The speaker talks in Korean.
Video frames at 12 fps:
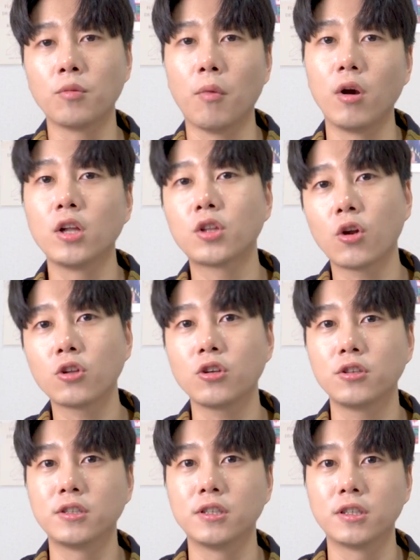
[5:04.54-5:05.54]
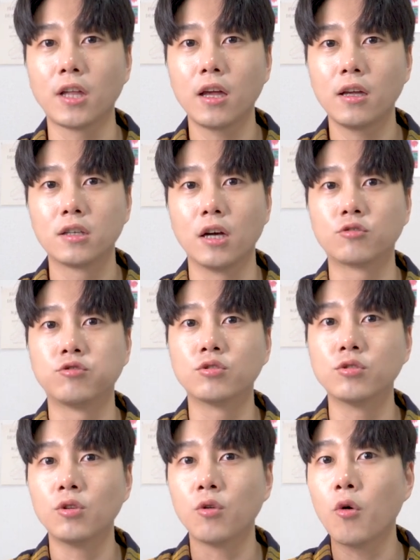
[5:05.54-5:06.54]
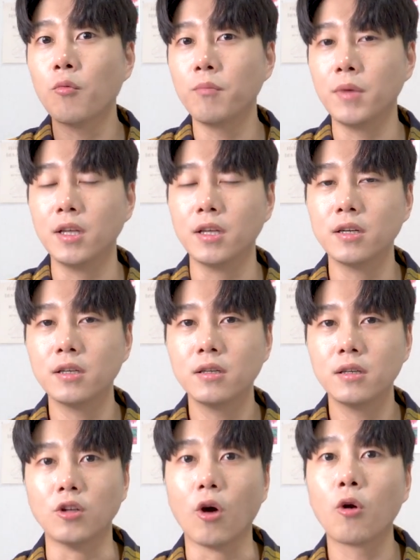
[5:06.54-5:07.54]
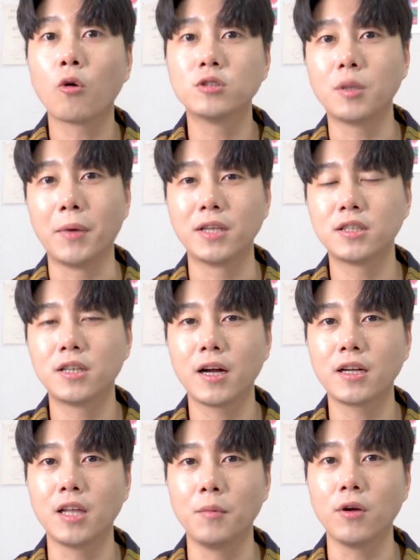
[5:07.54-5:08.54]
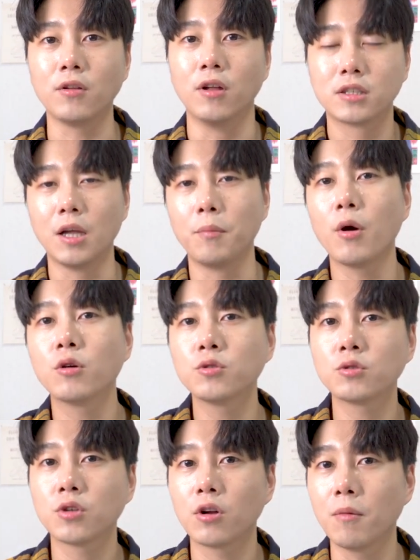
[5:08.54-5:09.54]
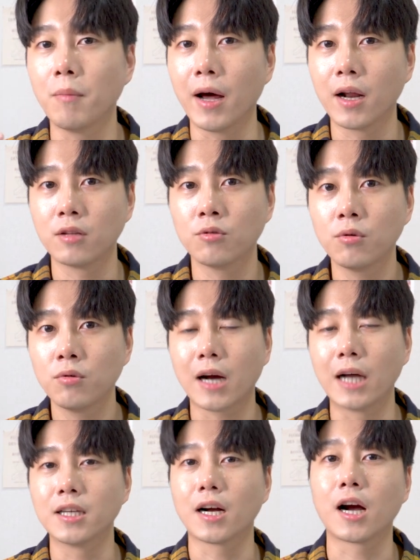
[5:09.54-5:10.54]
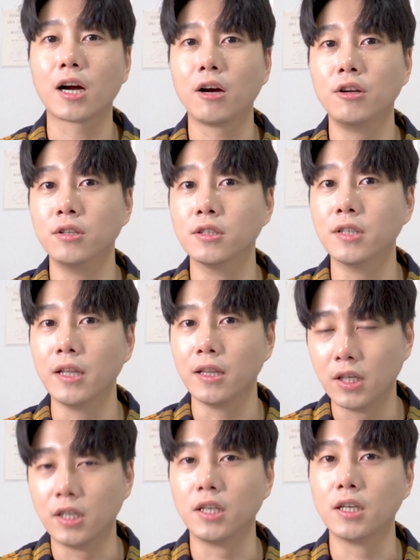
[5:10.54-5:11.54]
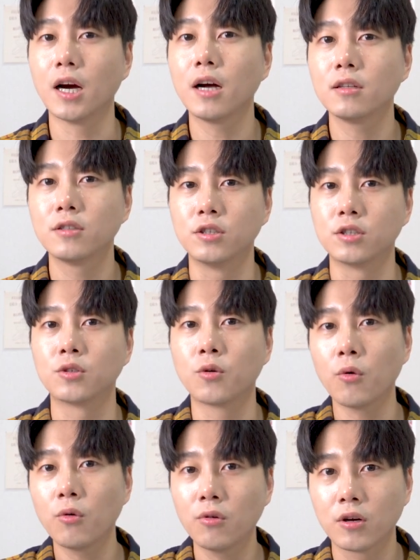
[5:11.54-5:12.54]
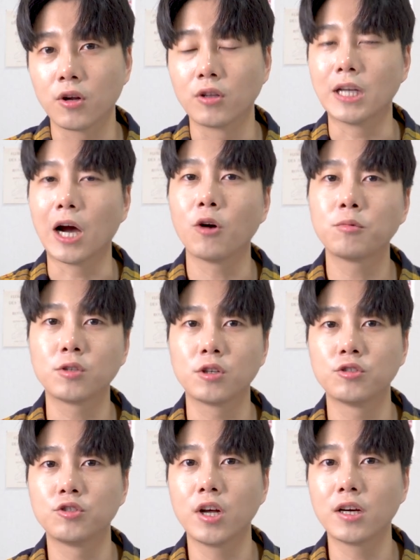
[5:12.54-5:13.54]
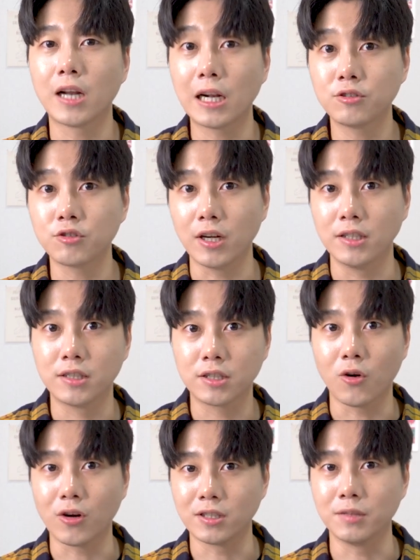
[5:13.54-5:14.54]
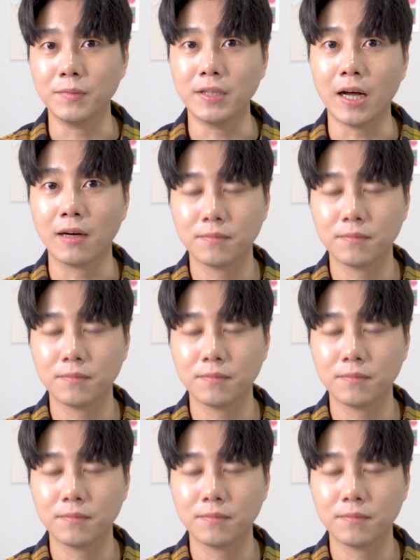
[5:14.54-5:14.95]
좀 멀리 떨어져 있을 때 그냥 구글 홈 미니를 여러 곳에 배치를 하게 되면 그냥 평소처럼 말해도 가장 가까이 있는 기기가 듣고 그런 작업들을 수행을 할 수가 있을 것 같습니다.